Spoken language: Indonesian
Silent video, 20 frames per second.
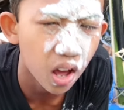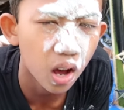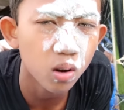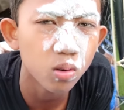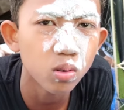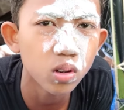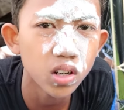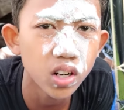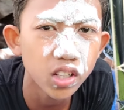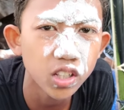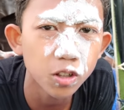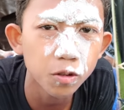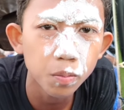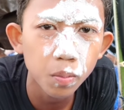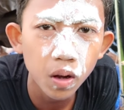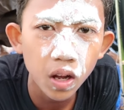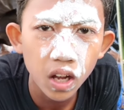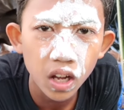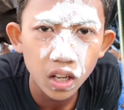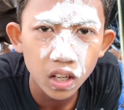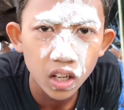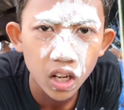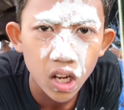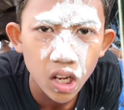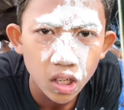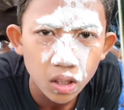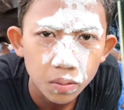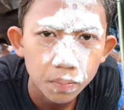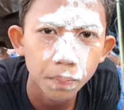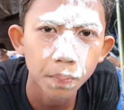Aku kena
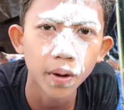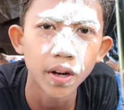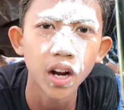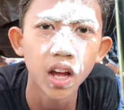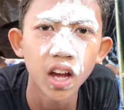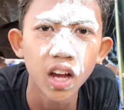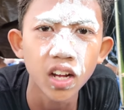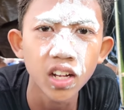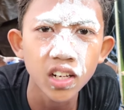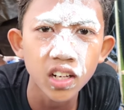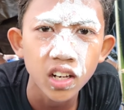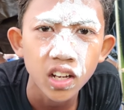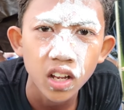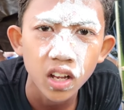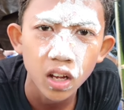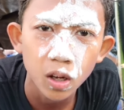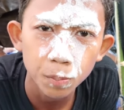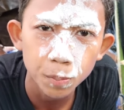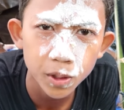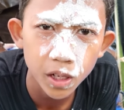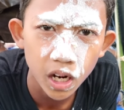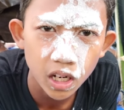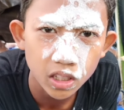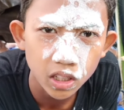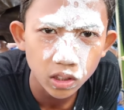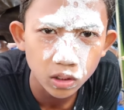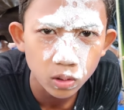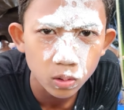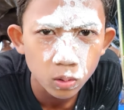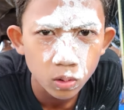jebakan, padahal
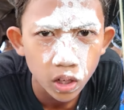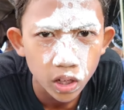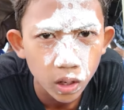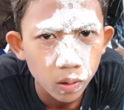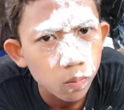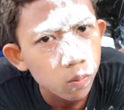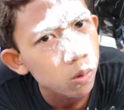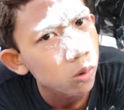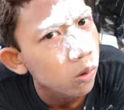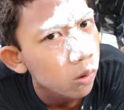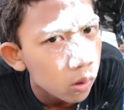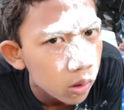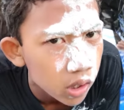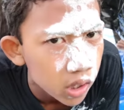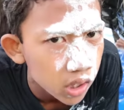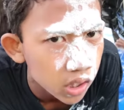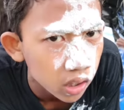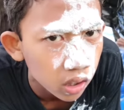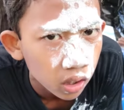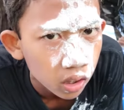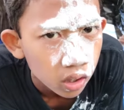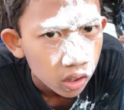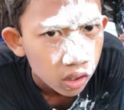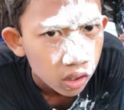firasatku udah yang bulat.